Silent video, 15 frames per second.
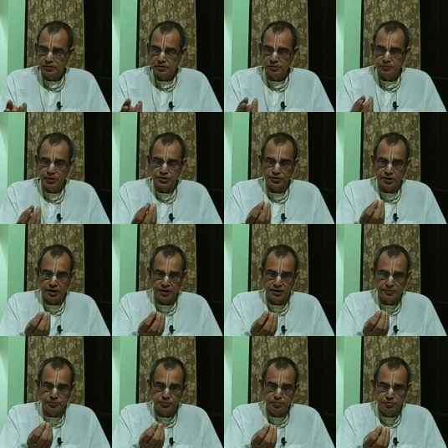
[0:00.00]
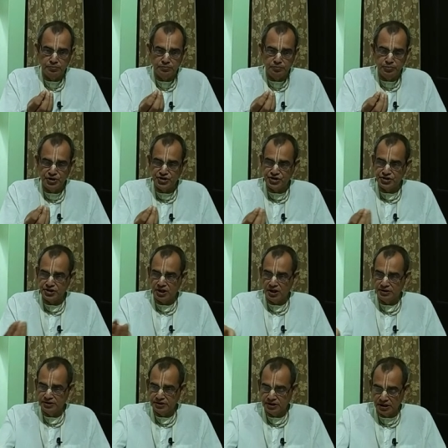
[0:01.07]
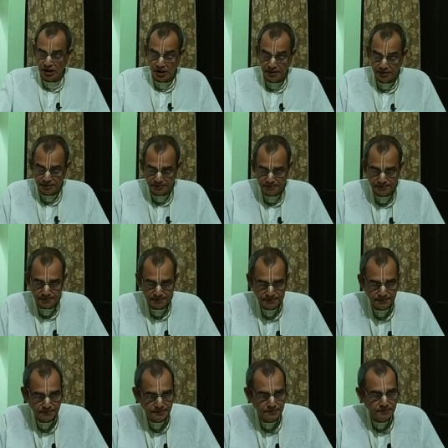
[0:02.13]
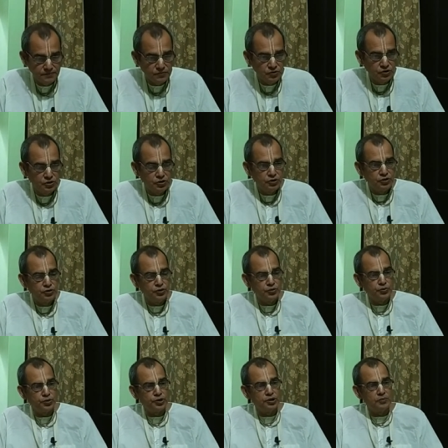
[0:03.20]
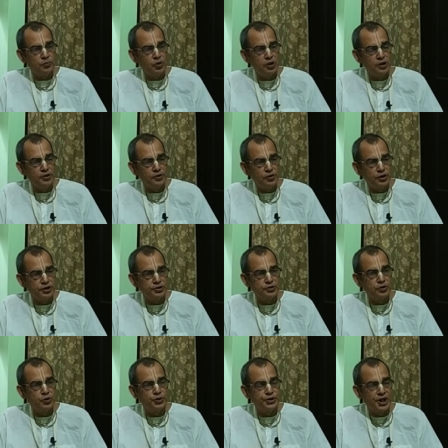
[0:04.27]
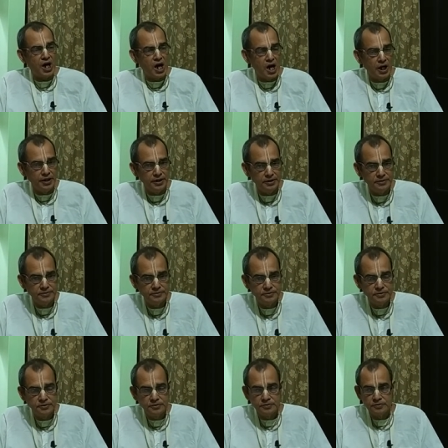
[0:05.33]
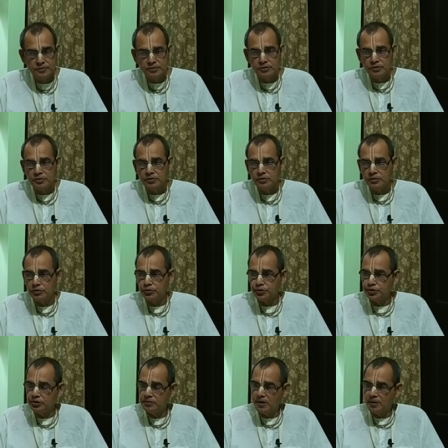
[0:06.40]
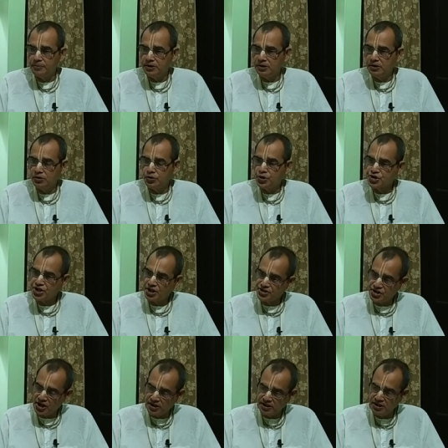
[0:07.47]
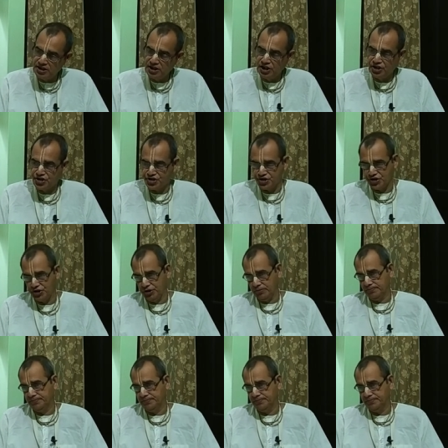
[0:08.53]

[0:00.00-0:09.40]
ওই ভিতরের বিচিটা দিতে গেলেন তো গুরুদেব বললেন হরিতকি কোথায় গুরুদেব আমি খোসা ছাড়িয়ে নিয়ে এসছি